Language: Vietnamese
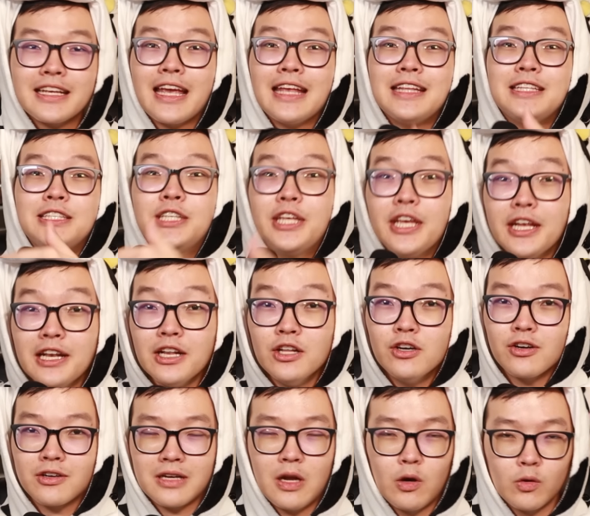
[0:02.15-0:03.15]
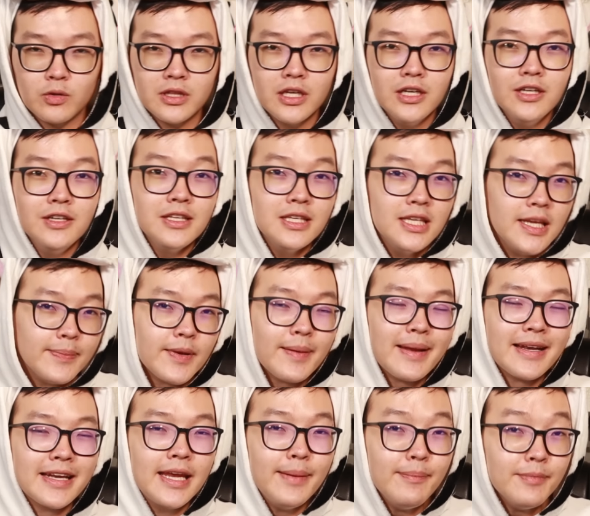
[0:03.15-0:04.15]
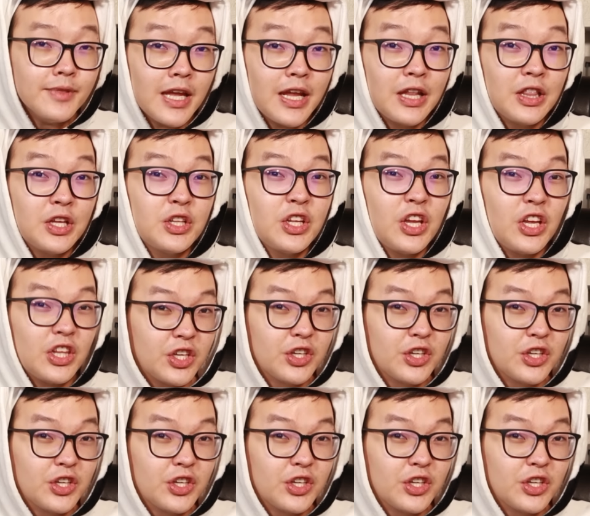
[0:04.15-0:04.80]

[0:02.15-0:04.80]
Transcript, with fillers: cái chiến lược đầu tư giúp các bạn kiếm tiền từ thị